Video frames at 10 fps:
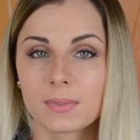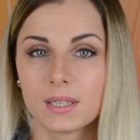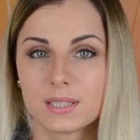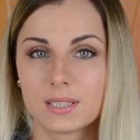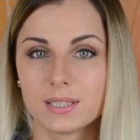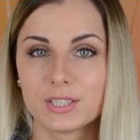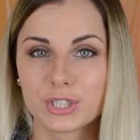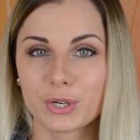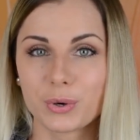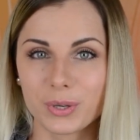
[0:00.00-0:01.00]
с
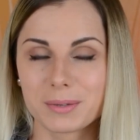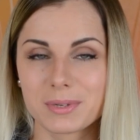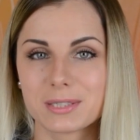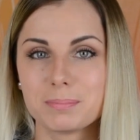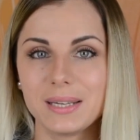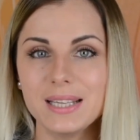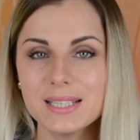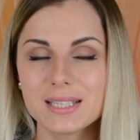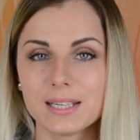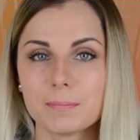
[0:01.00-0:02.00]
широким
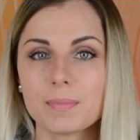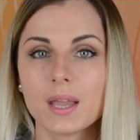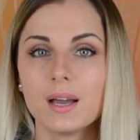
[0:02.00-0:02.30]
распылителем,